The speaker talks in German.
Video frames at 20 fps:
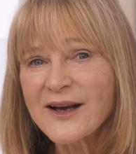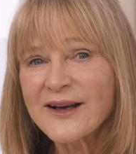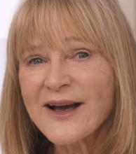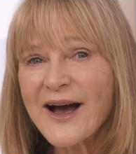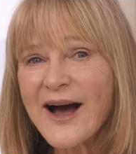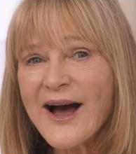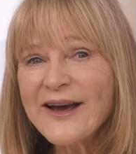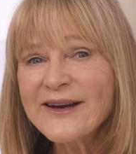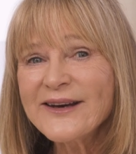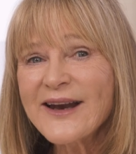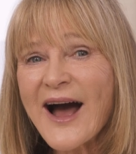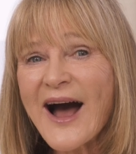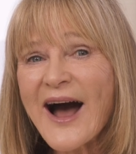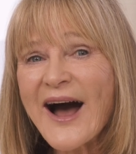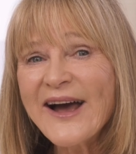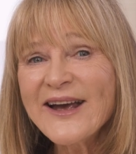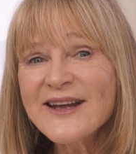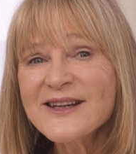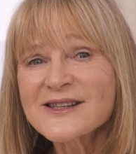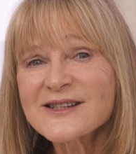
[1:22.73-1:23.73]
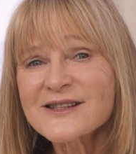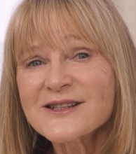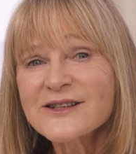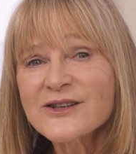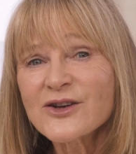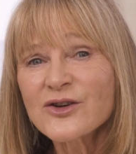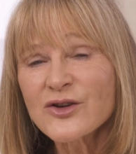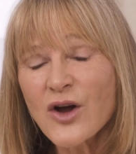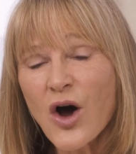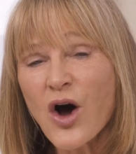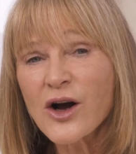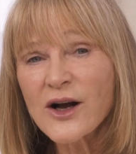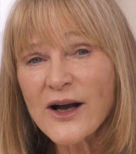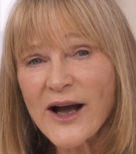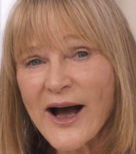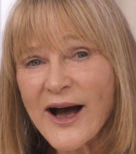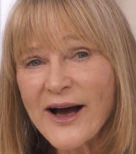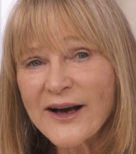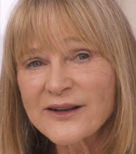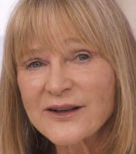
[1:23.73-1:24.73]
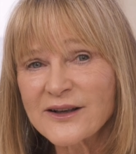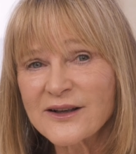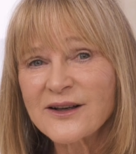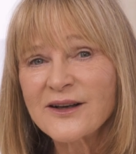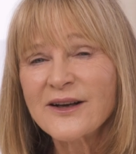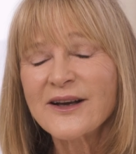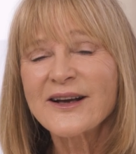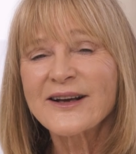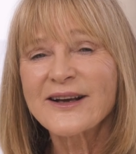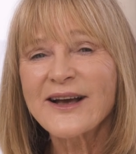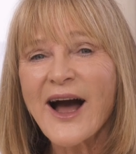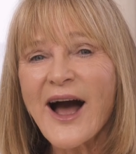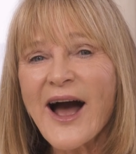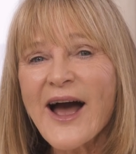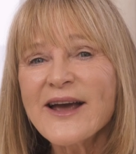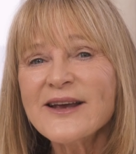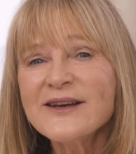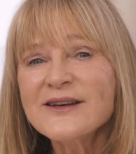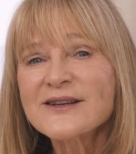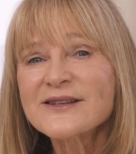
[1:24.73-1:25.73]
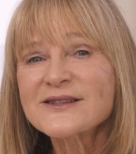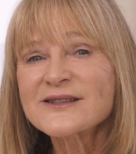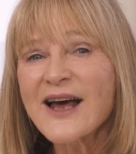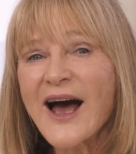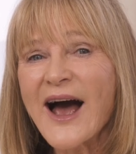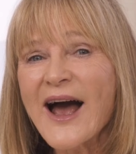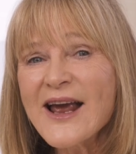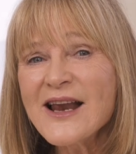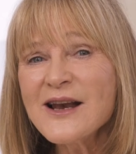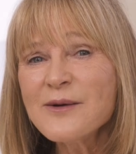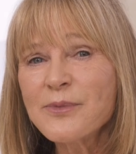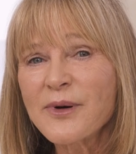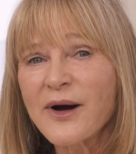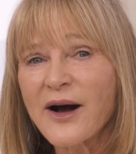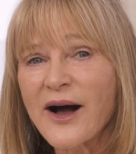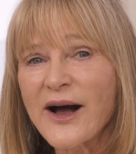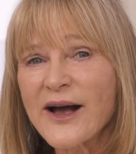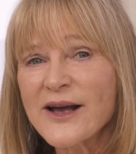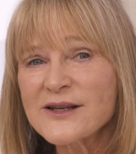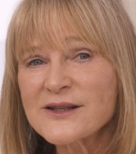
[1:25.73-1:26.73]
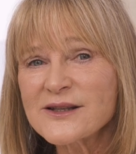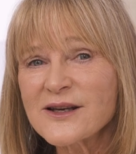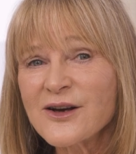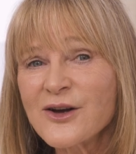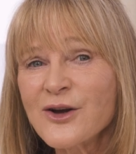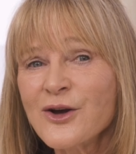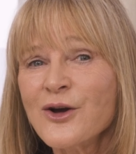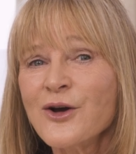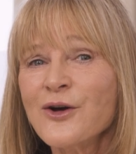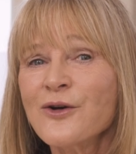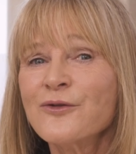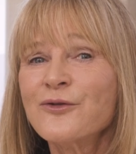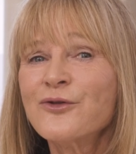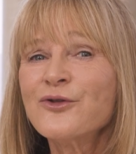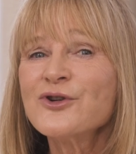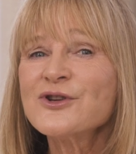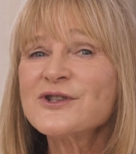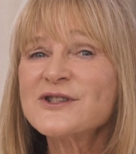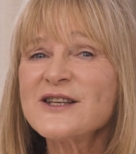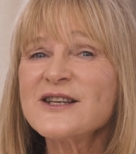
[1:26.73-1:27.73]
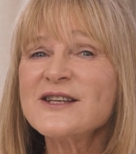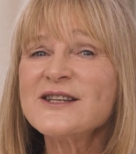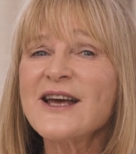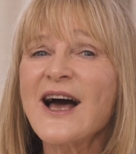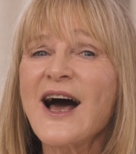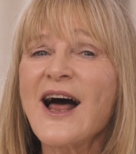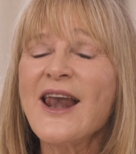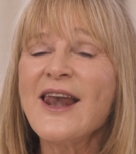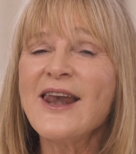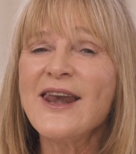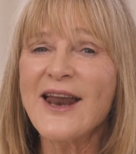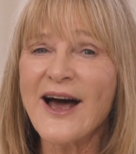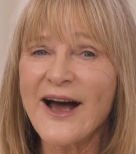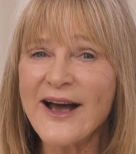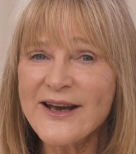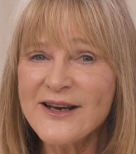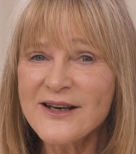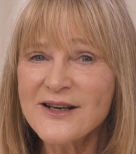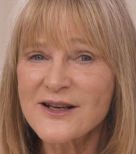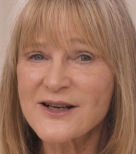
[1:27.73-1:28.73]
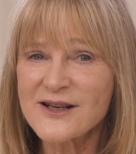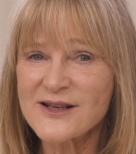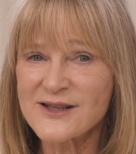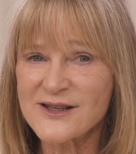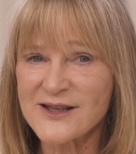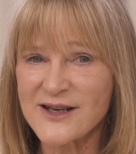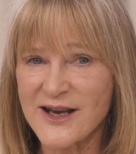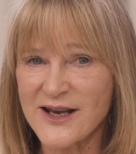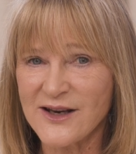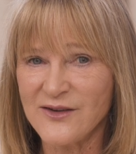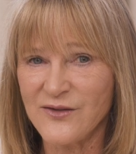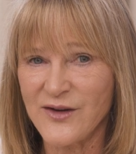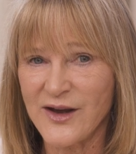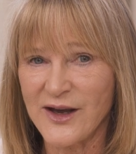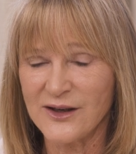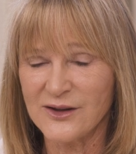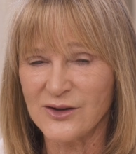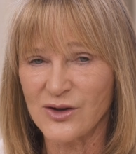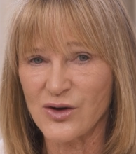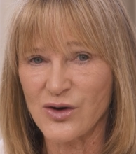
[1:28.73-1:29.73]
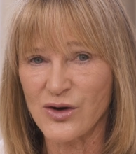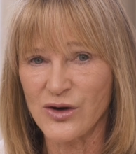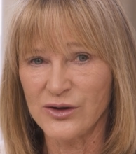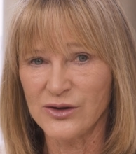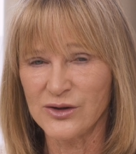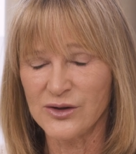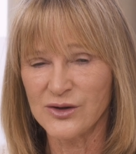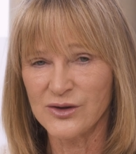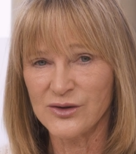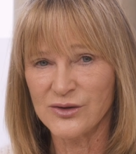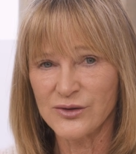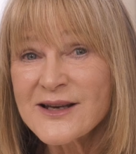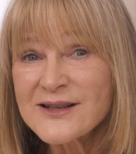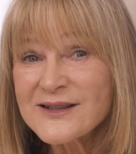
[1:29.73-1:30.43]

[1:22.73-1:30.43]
keine einzelnen Organe, keine Teilbereiche für sich alleine gesehen werden können.